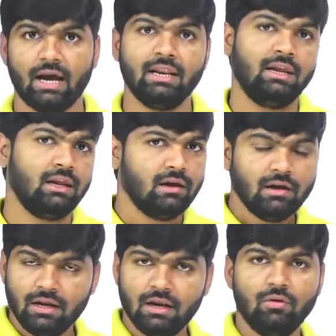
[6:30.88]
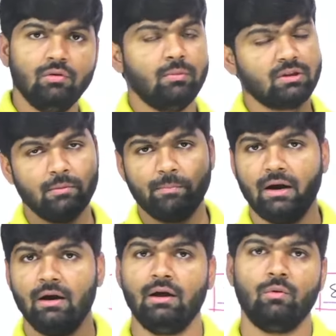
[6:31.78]
కానీ వీళ్ళు మొత్తం
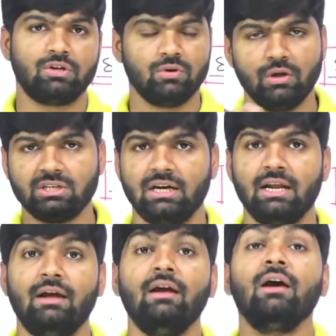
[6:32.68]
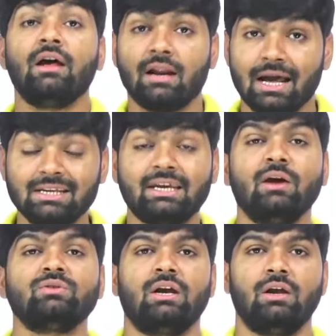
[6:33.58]
వచ్చిన వచ్చినట్టే
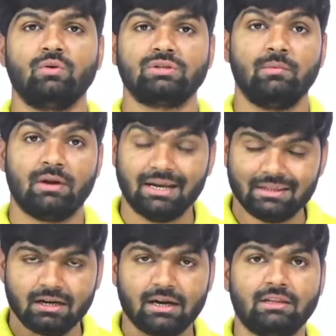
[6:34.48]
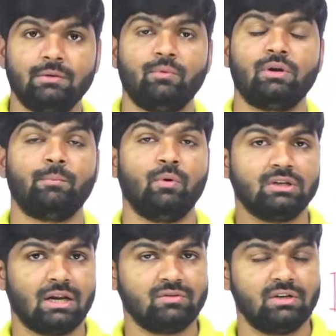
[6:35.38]
రాజకీయ అవసరాల కోసం రాత్రికి రాత్రి పూట
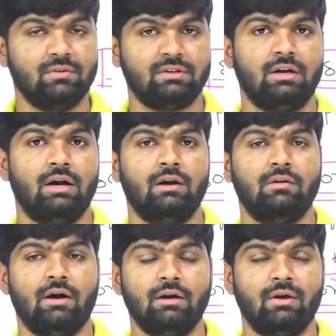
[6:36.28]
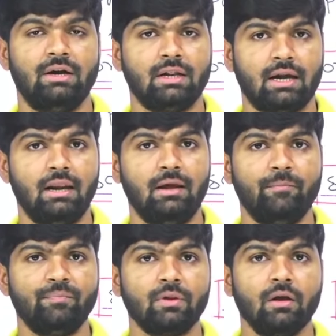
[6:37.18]
పోచారం శ్రీనివాసరెడ్డి లాంటి వాళ్ళ ఇంటికి వెళ్ళి
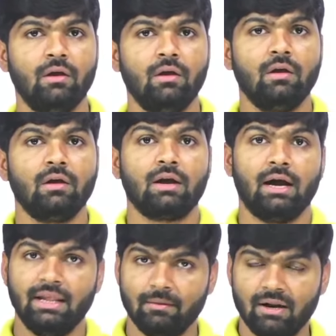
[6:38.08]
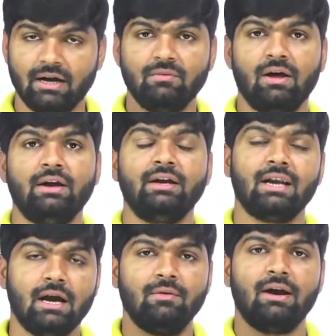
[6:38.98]
కడియం లాంటి వాళ్ళని
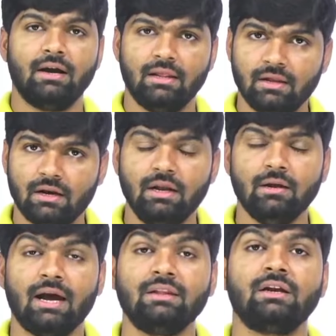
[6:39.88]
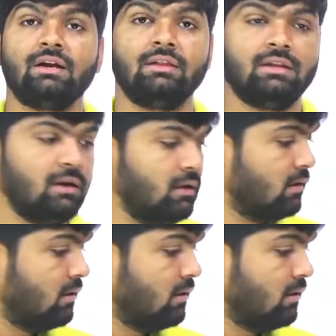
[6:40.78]
ఇట్లాంటి వాళ్ళని అందరినీ రాత్రికి రాత్రి